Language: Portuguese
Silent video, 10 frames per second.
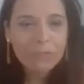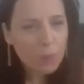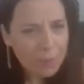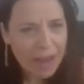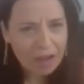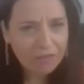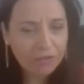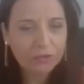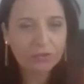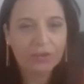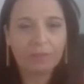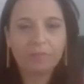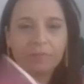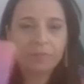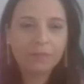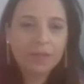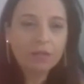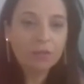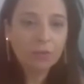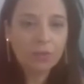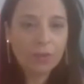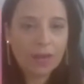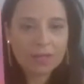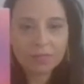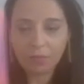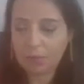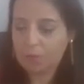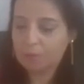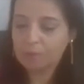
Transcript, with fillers: muito brava quando eu li. Foi o Dom Casmurro.